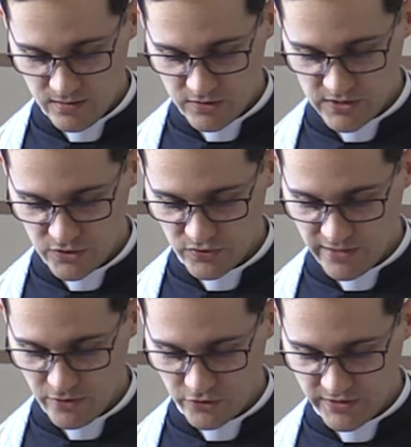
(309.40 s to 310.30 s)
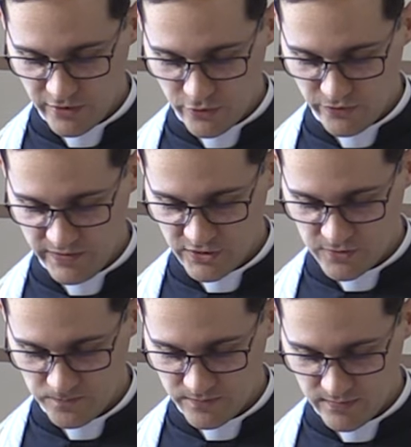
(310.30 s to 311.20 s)
Zażądano od niego
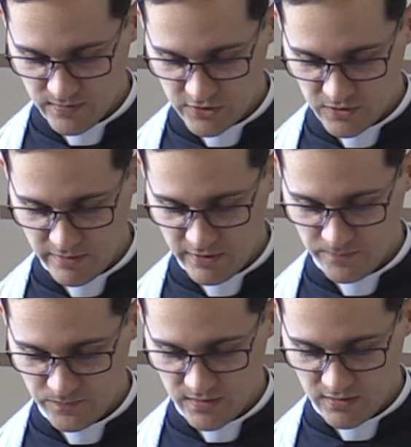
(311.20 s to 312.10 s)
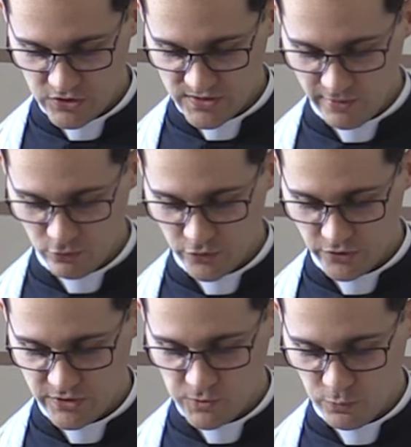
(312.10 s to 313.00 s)
również, żeby stanął do
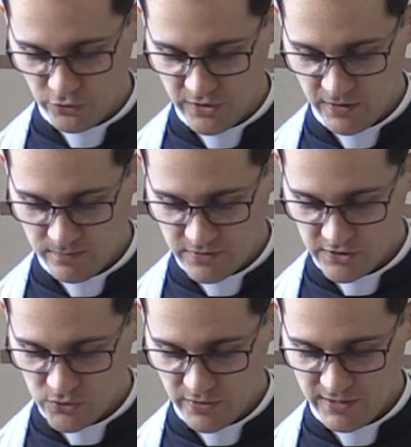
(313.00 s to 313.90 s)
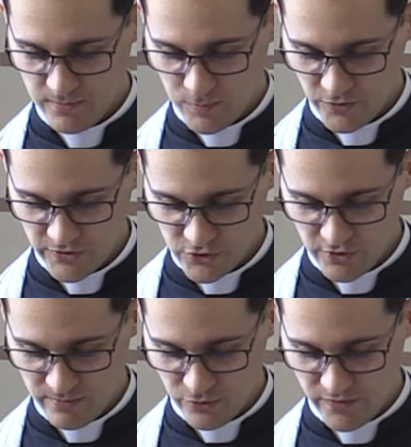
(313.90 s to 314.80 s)
dysputy ze słynnym
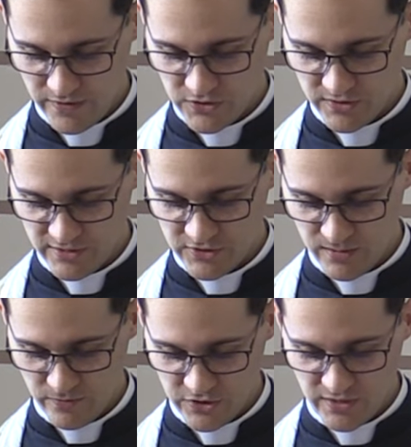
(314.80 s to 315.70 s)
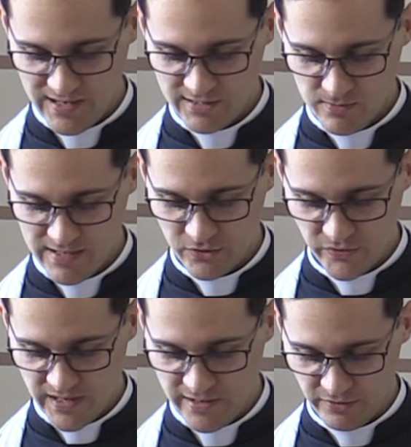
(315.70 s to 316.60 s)
profesorem uniwersyteckim właśnie na tematy
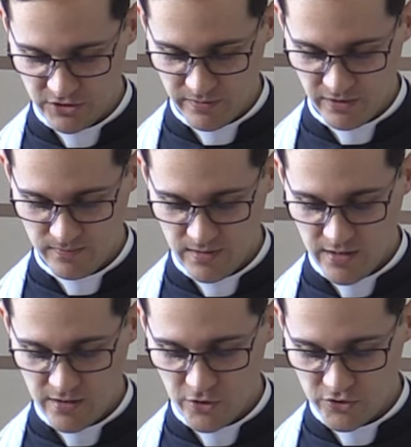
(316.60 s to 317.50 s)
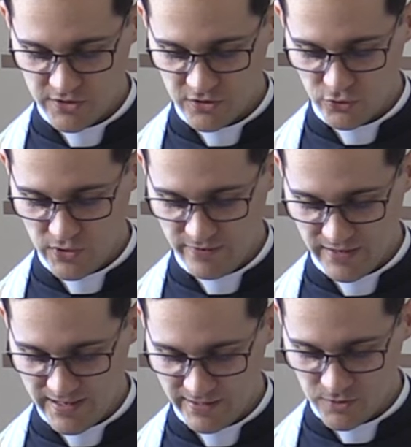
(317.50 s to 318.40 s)
wiary, żeby orzec, która
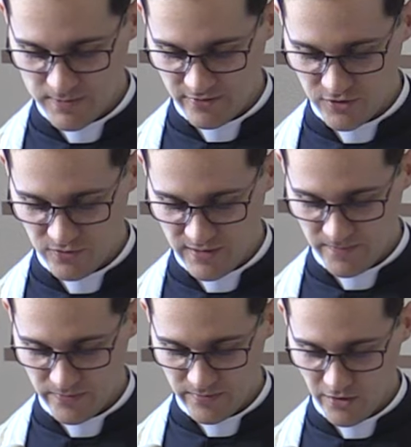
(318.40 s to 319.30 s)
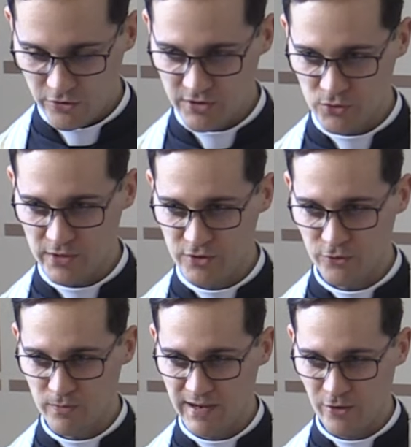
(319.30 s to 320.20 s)
wiara jest prawdziwa. Ojciec Weston
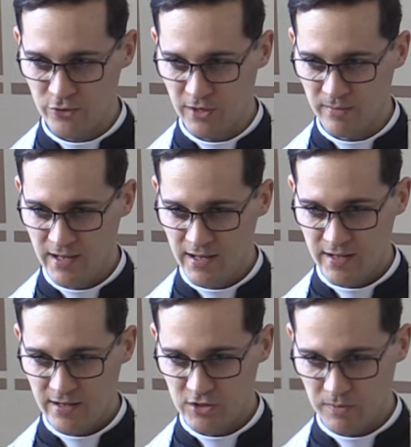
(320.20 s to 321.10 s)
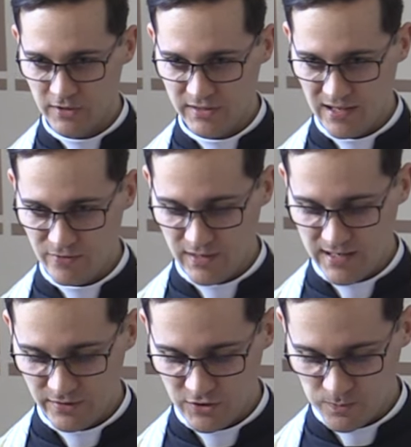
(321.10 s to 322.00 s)
domagał się, żeby ta
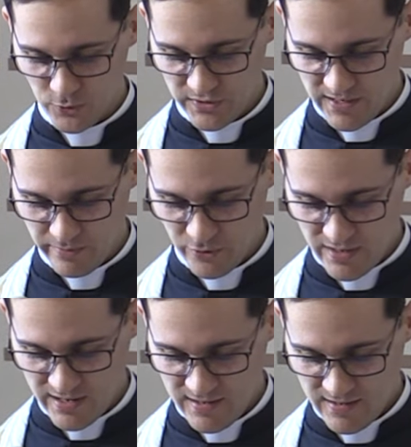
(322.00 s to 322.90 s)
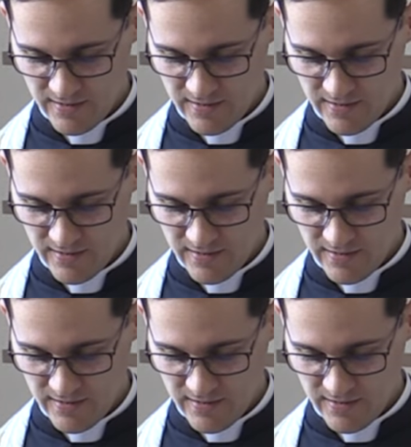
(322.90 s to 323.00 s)
wielka dysputa była